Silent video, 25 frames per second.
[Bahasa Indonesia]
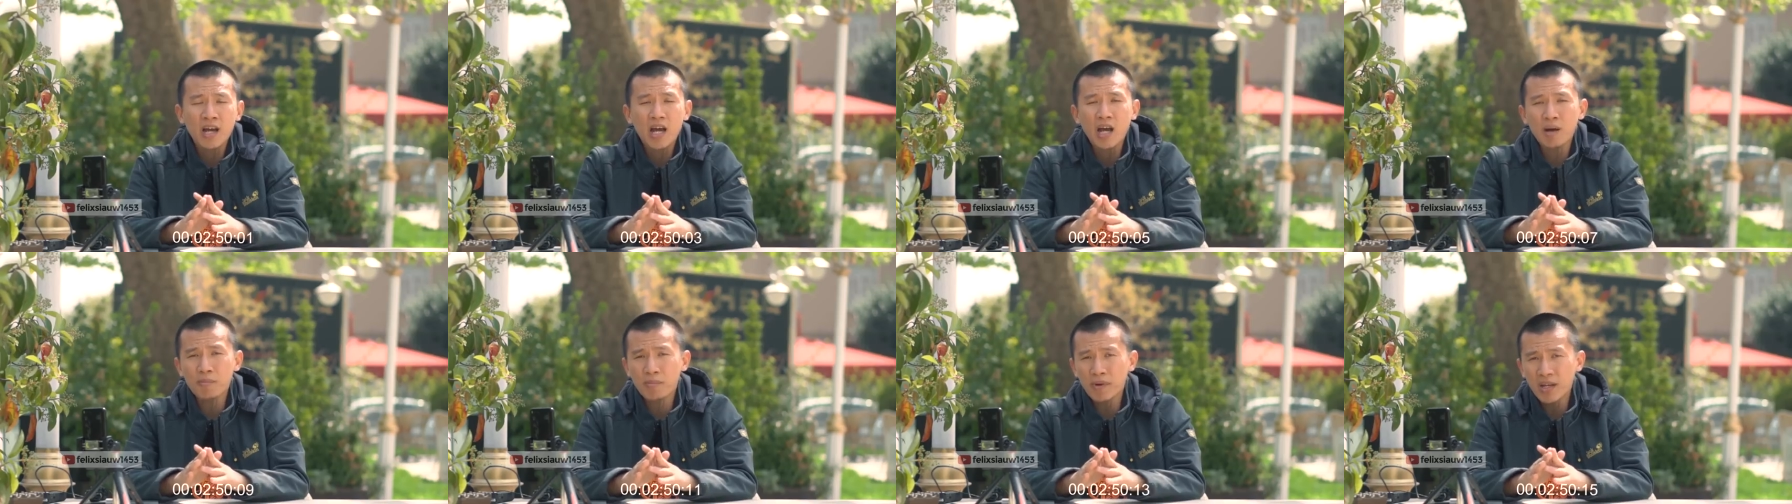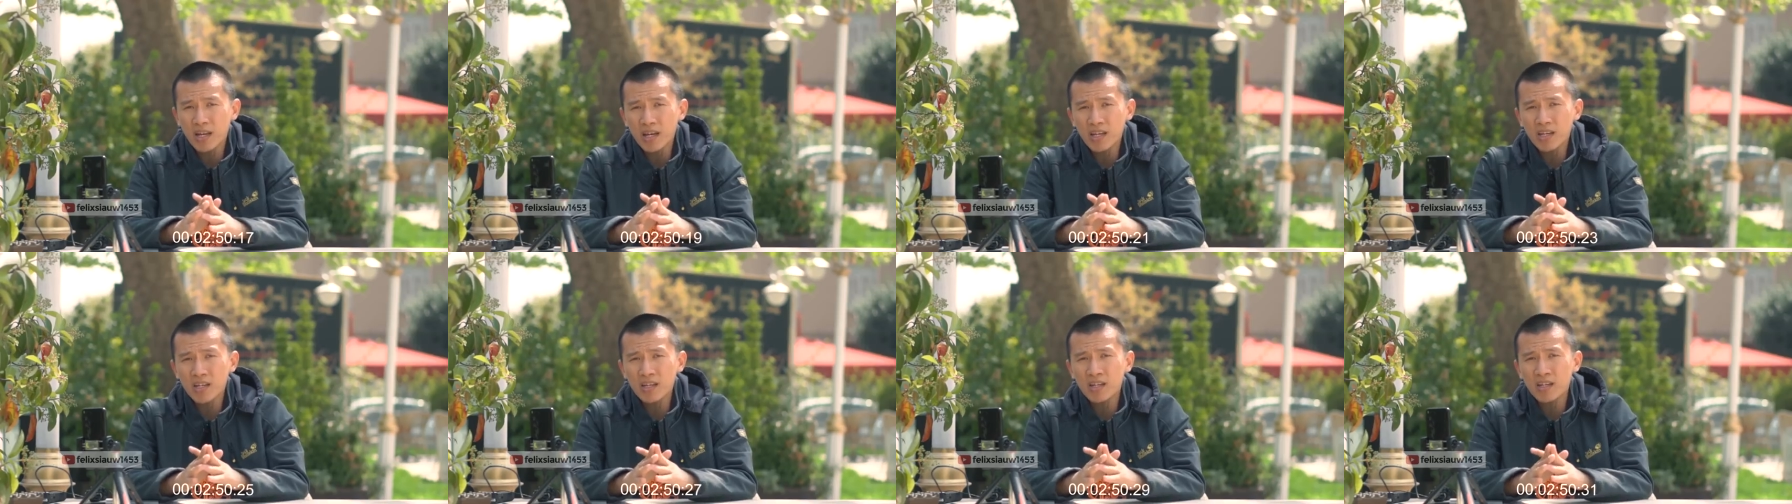
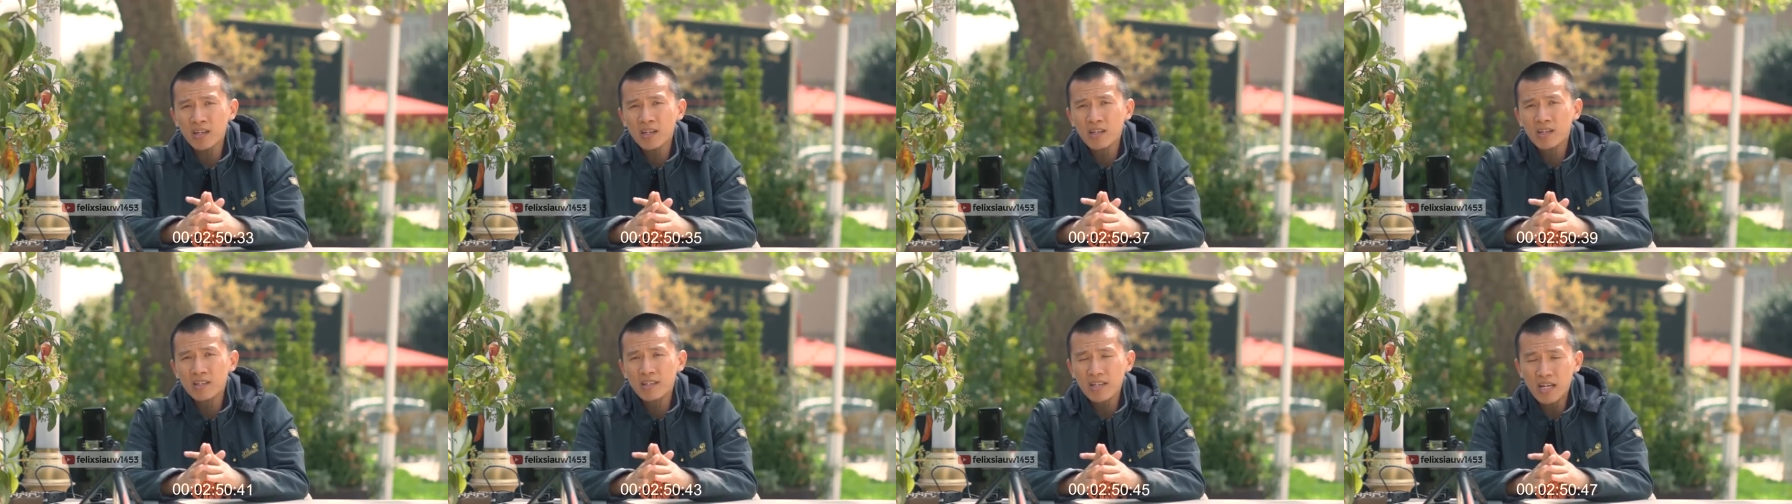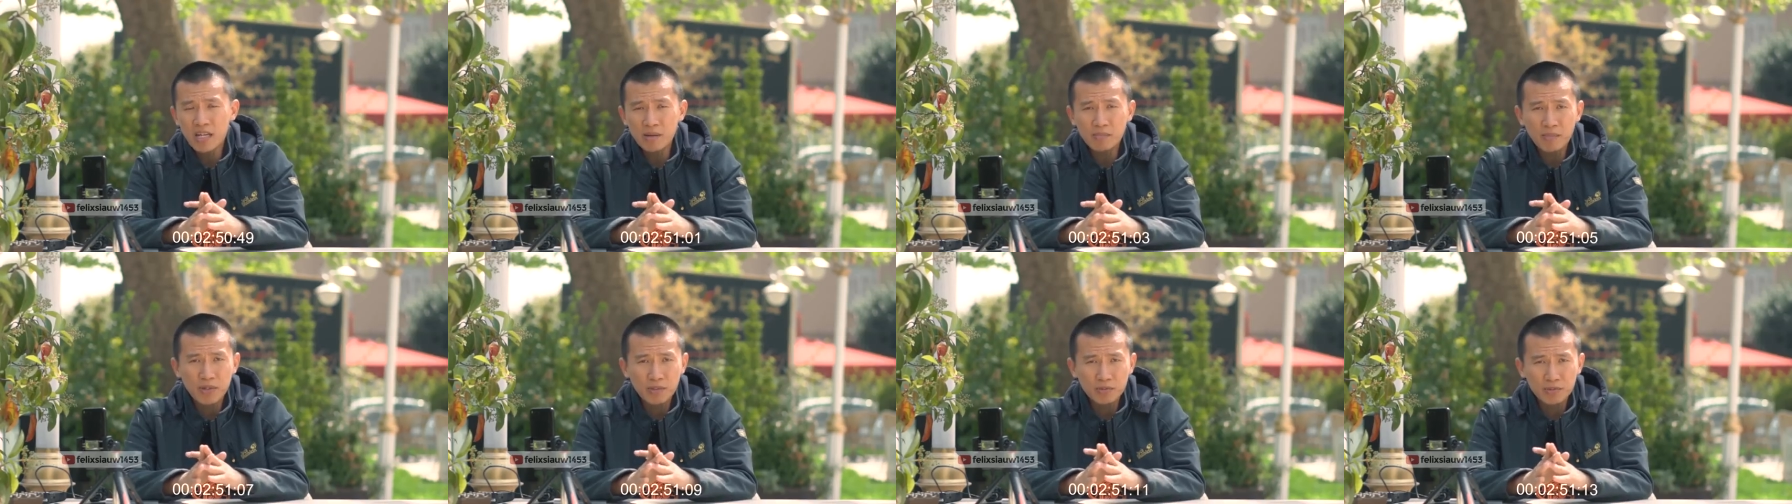apalagi
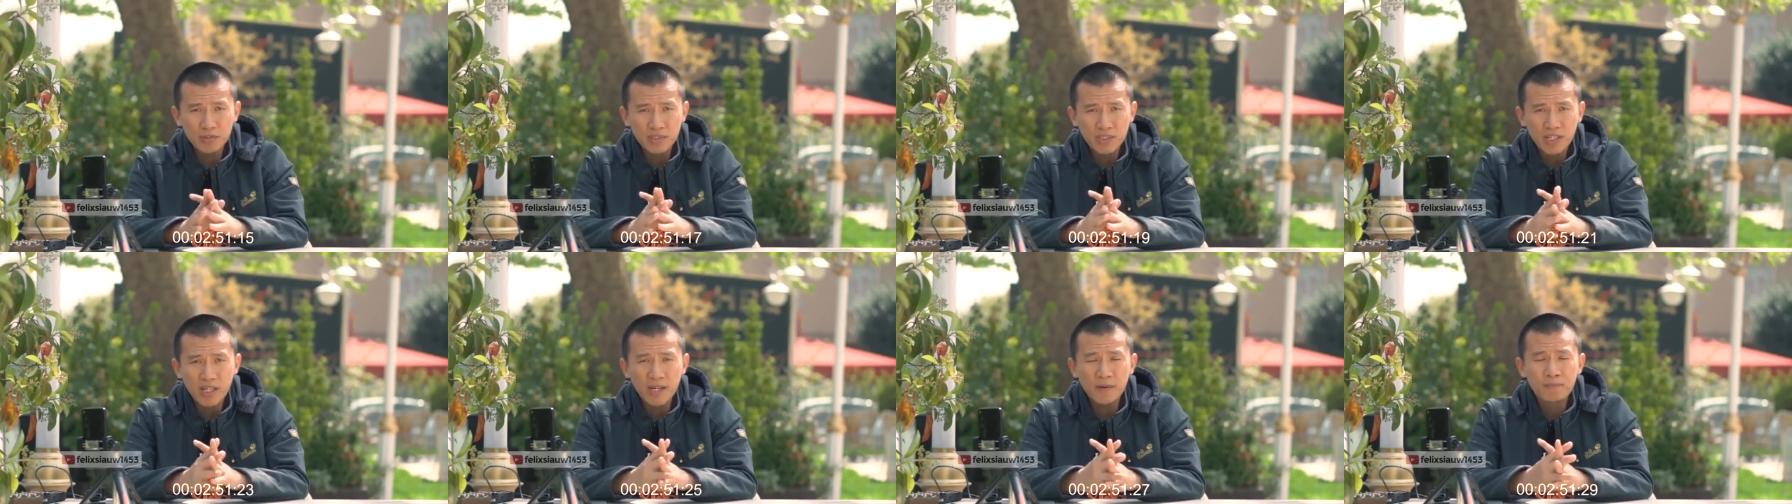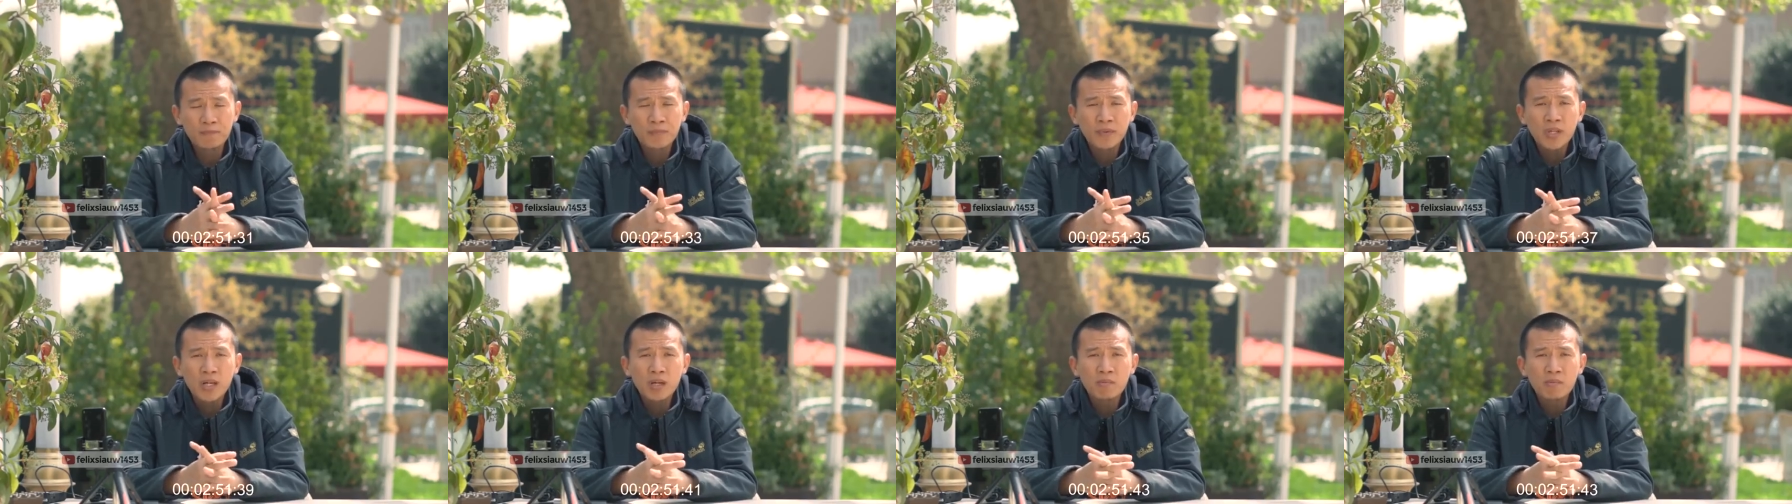dari manusia.